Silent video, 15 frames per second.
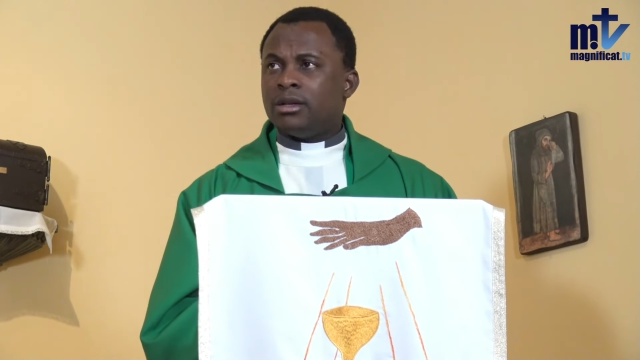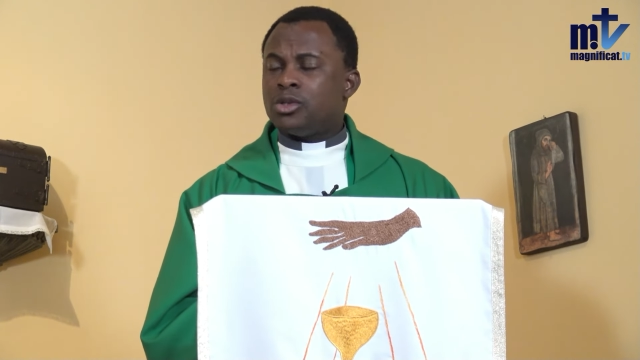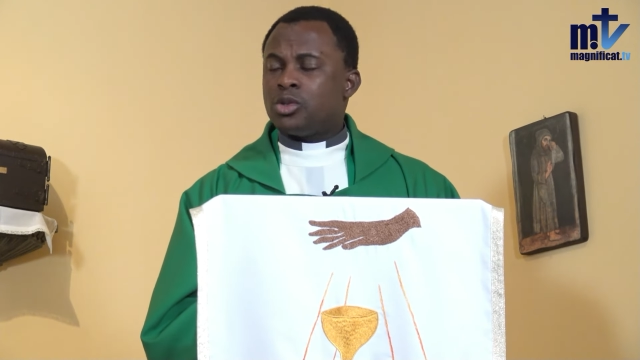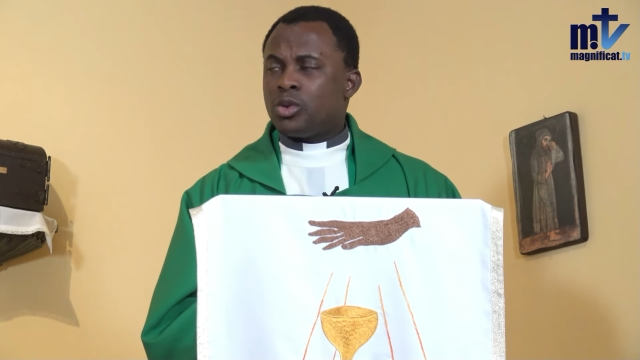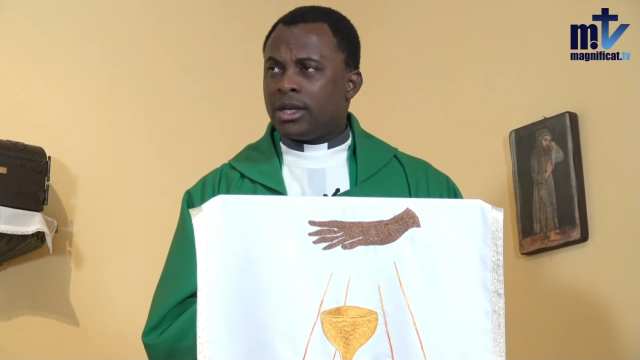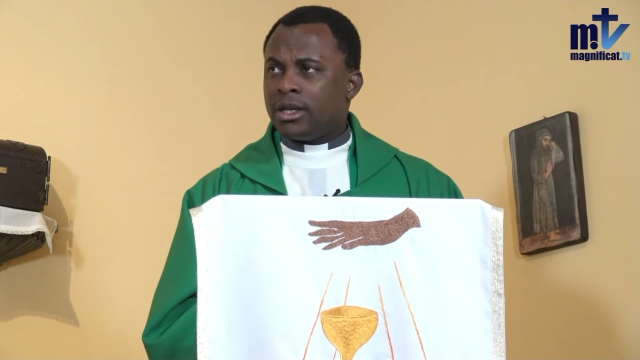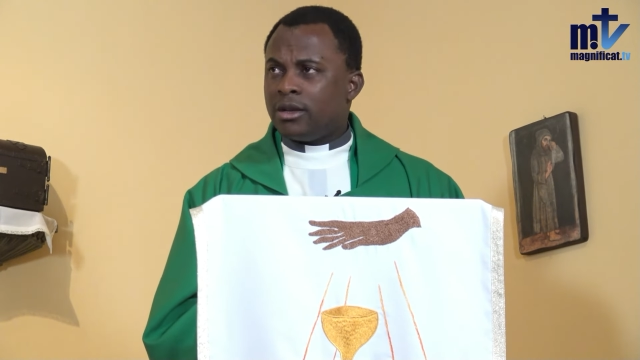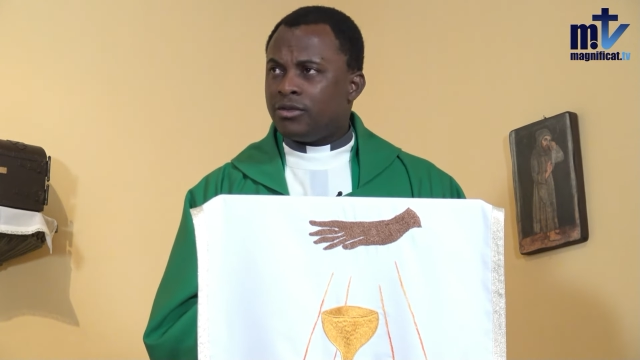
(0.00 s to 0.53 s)

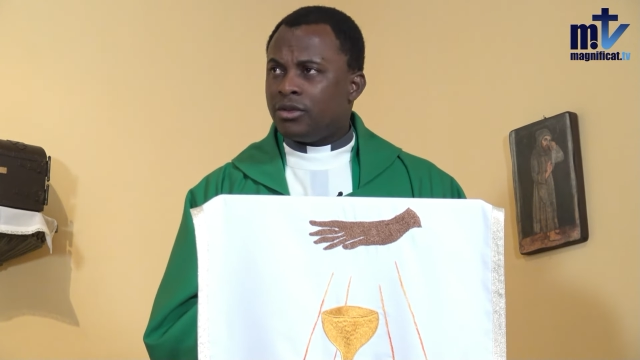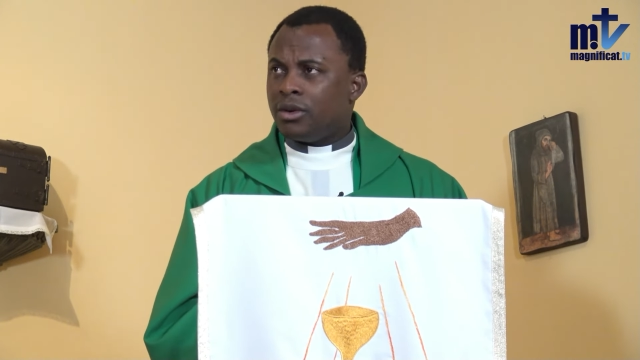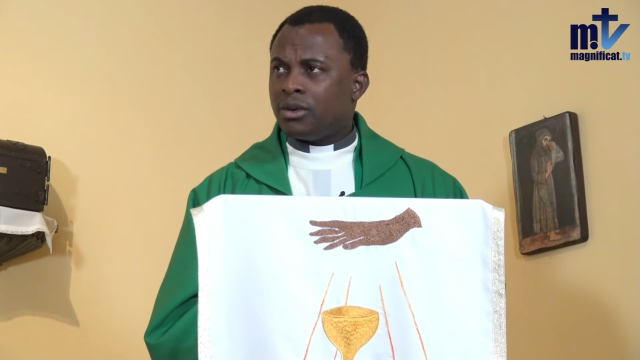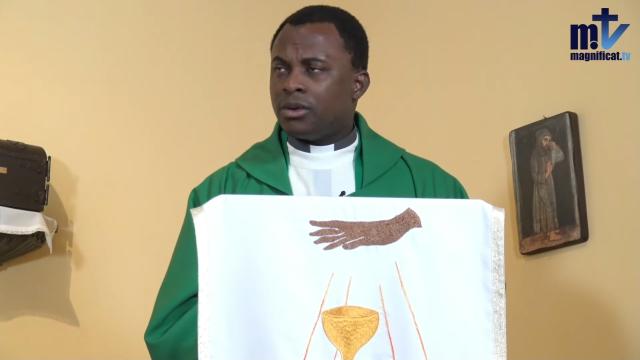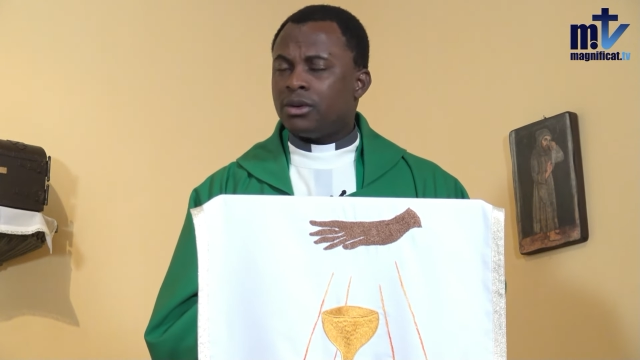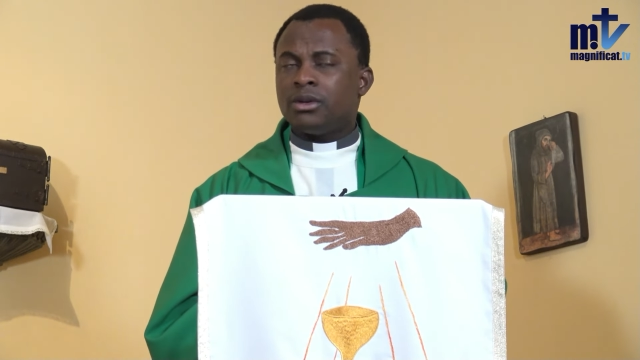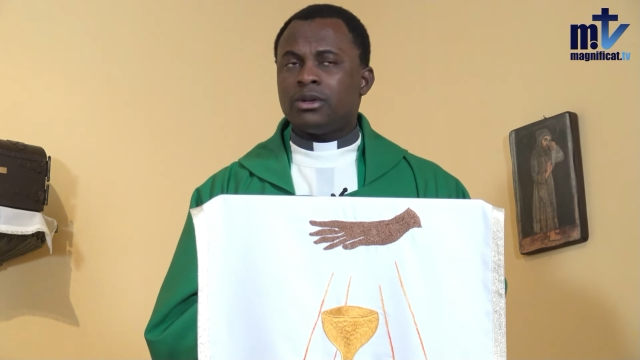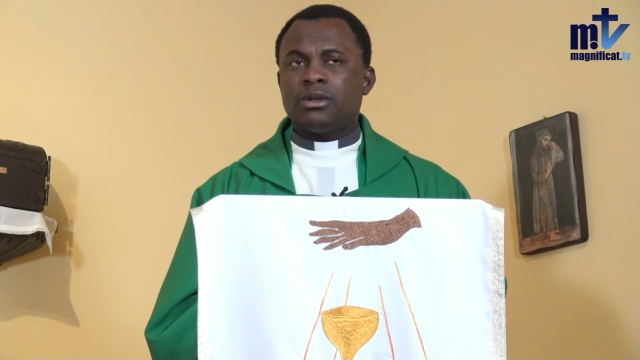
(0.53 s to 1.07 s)
soyez
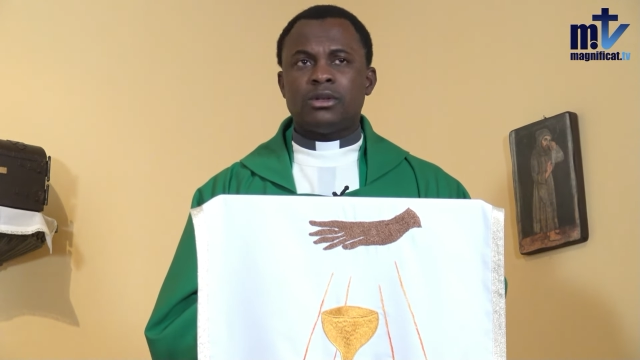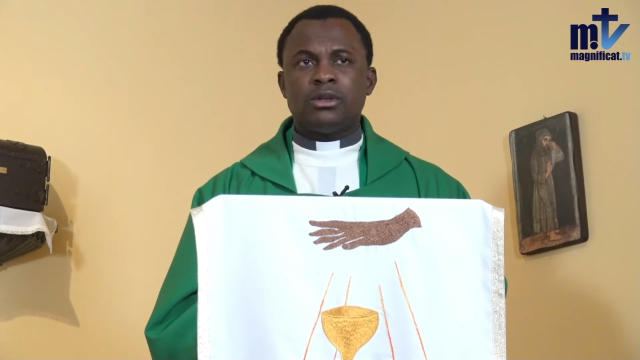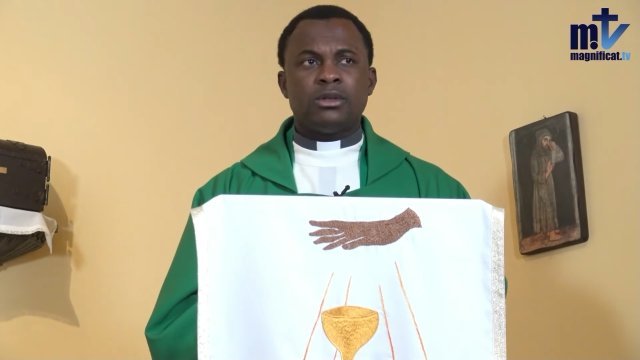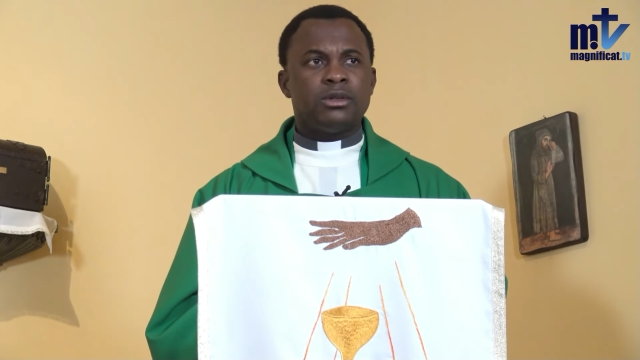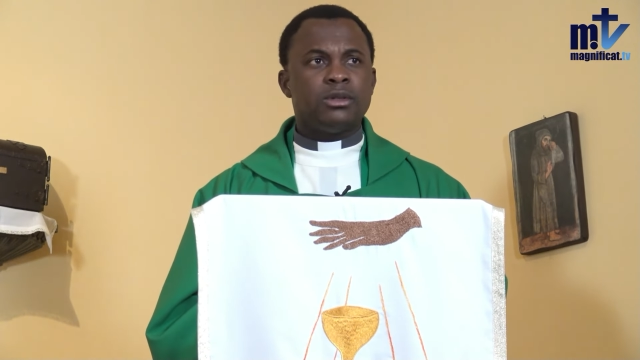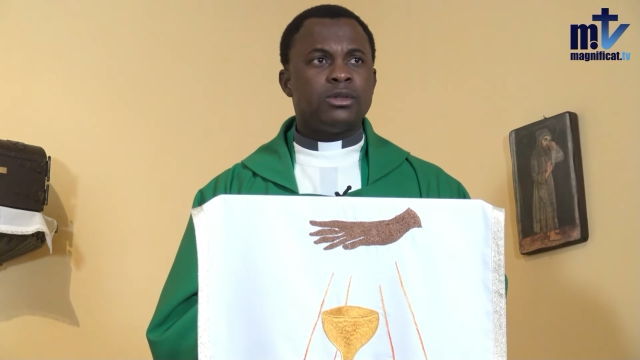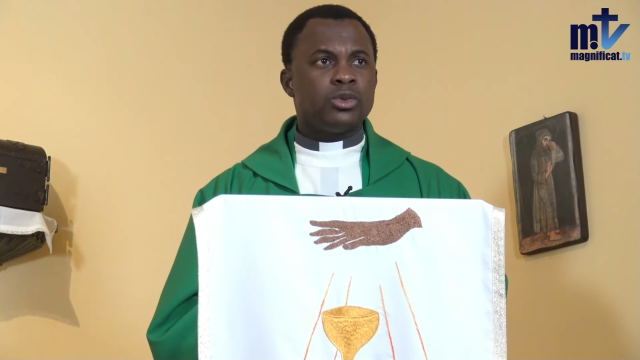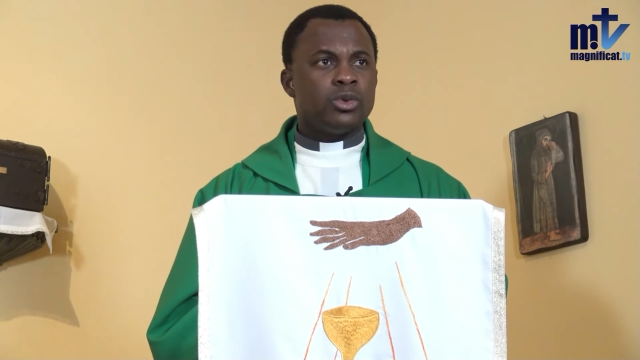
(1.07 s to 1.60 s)
forts,
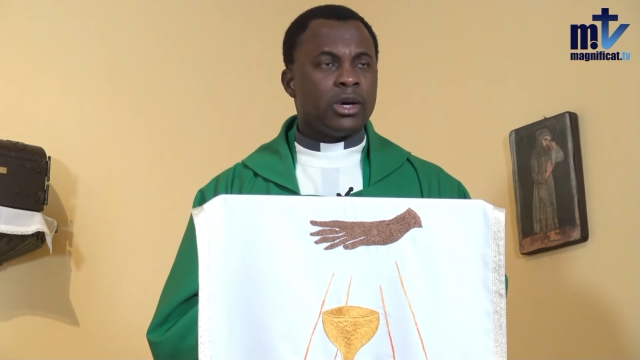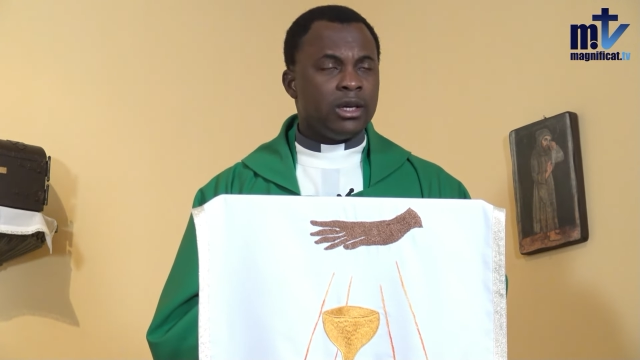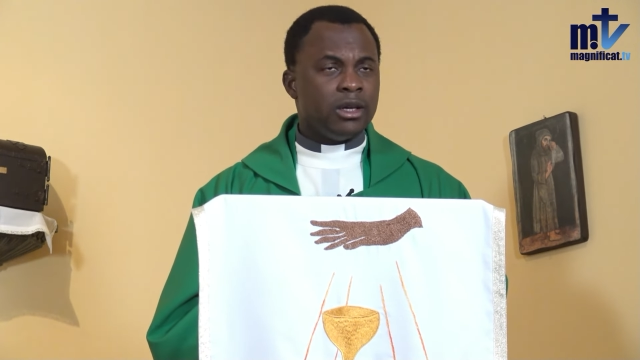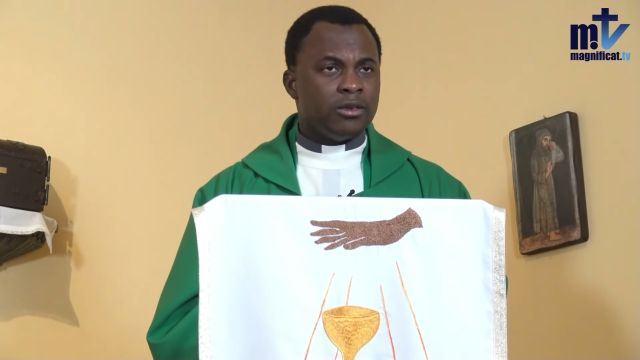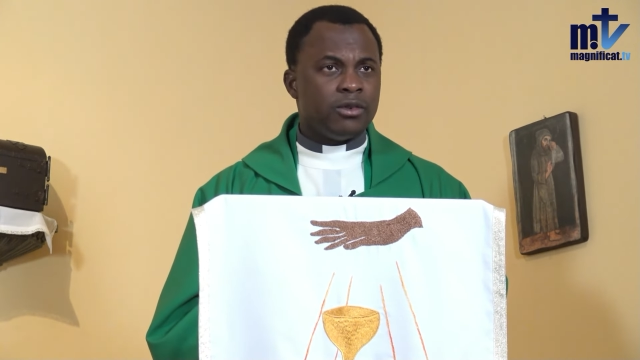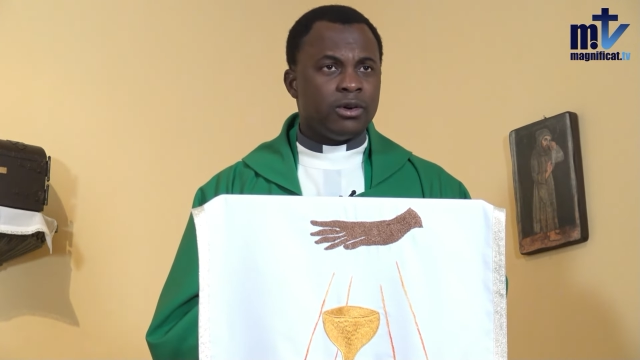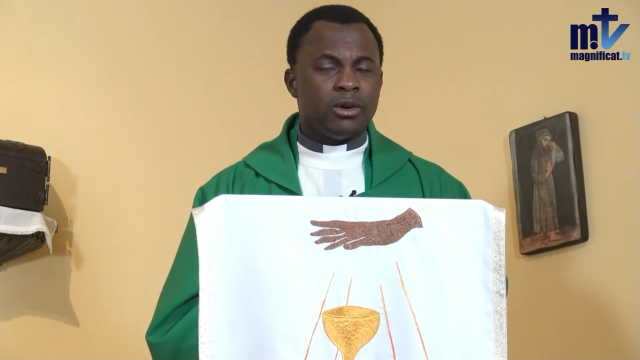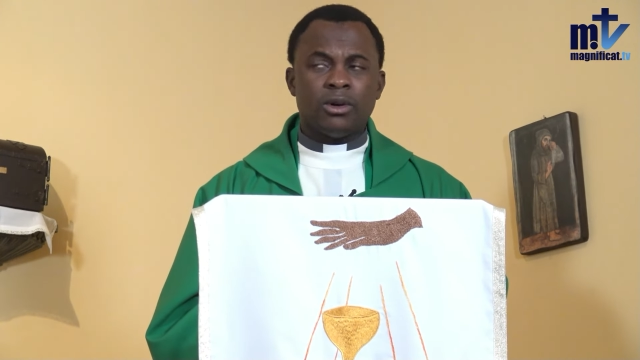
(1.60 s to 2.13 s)
soyez
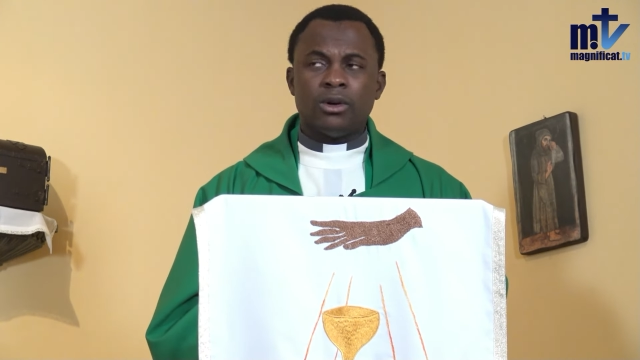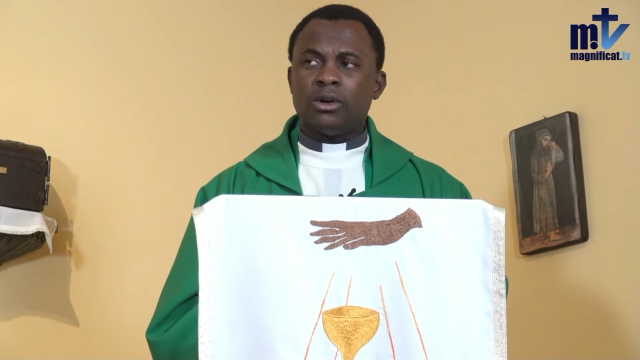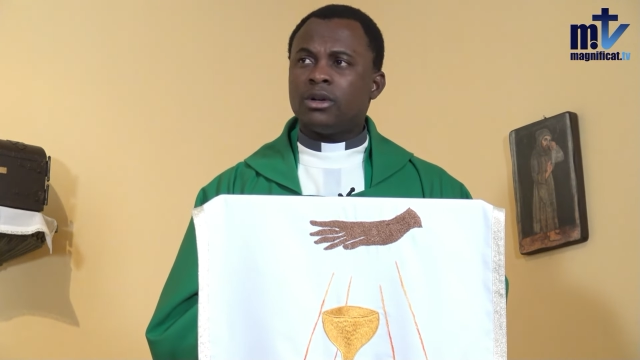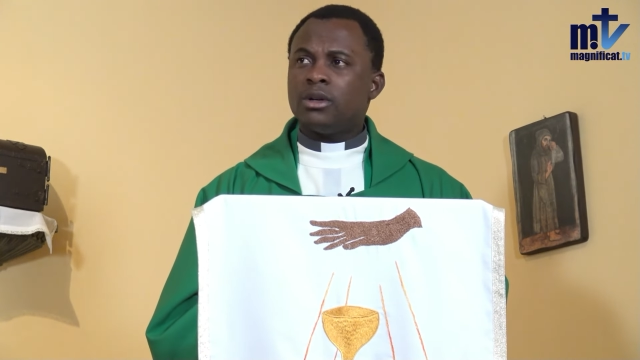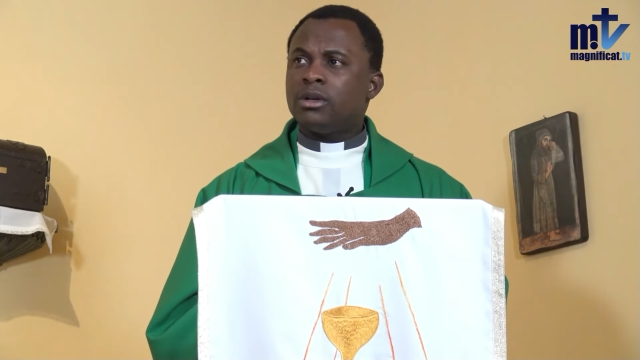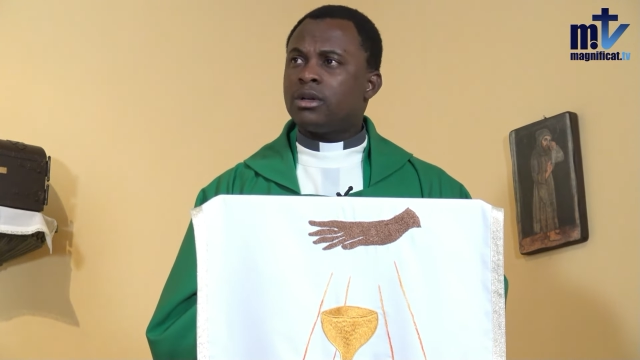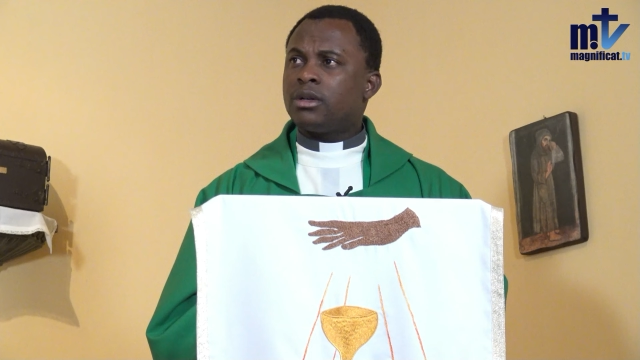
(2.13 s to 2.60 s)
forts.